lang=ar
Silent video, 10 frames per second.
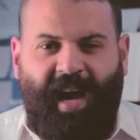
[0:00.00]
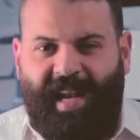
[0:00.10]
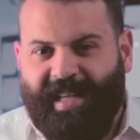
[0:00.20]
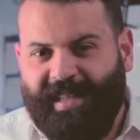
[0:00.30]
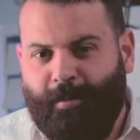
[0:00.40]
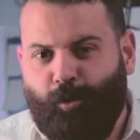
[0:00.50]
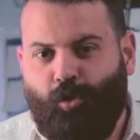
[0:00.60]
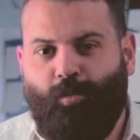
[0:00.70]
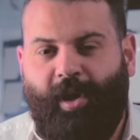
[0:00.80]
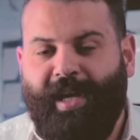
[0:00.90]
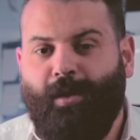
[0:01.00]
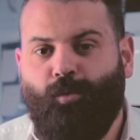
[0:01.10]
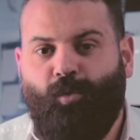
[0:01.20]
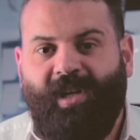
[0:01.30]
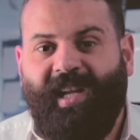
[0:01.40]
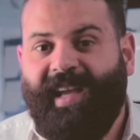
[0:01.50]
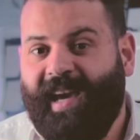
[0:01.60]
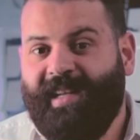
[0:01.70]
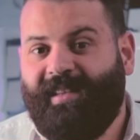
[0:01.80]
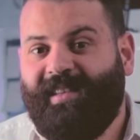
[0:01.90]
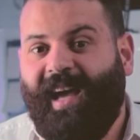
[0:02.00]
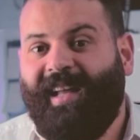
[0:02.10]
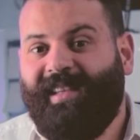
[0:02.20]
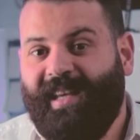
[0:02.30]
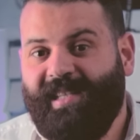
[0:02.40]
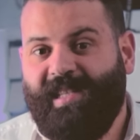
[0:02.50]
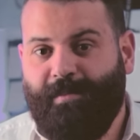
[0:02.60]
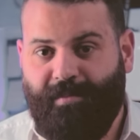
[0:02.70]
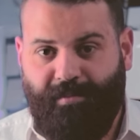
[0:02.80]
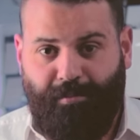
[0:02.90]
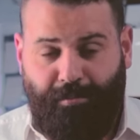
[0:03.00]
في حلقتنا من أسبوعين واللي كانت تحت اسم